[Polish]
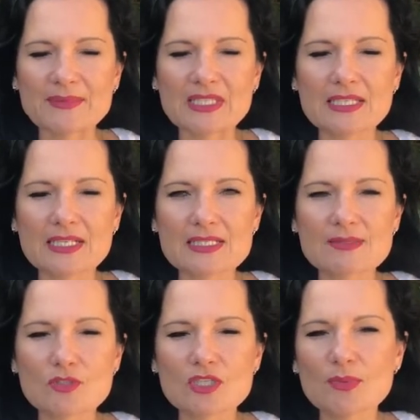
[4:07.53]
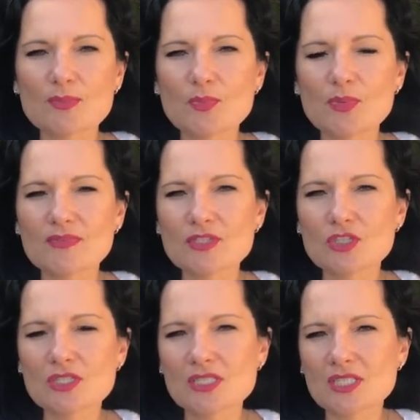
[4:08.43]
I teraz można by było powiedzieć,
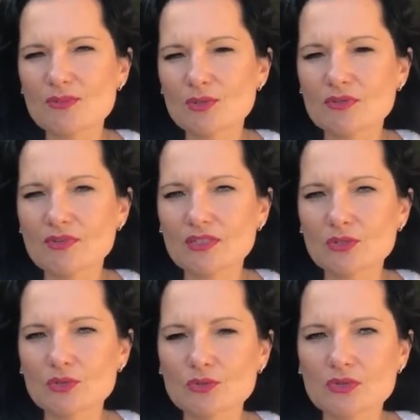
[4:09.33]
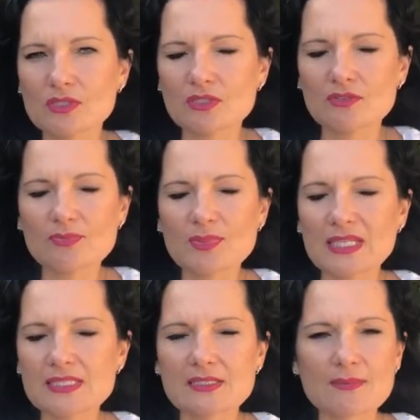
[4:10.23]
że to jest taki motywator, który no, w
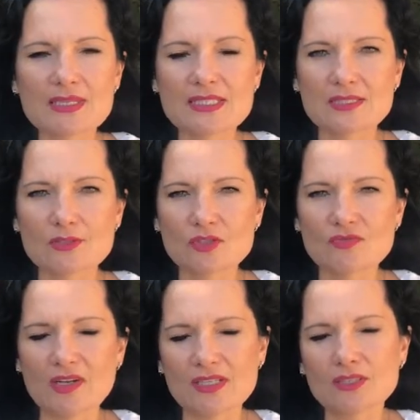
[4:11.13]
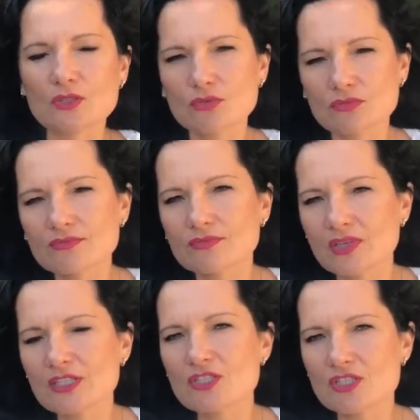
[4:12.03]
pracy nie ma zastosowania. No
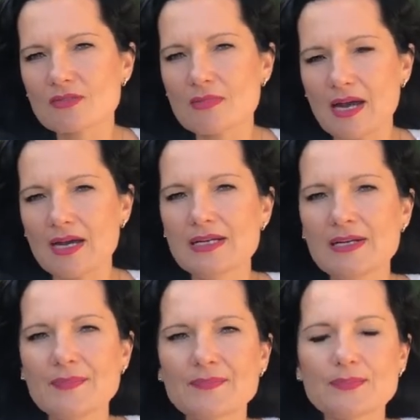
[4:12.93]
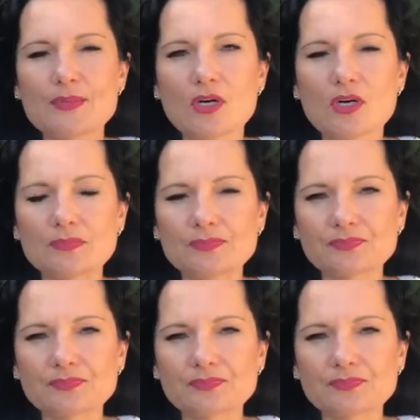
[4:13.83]
właśnie, że ma, bo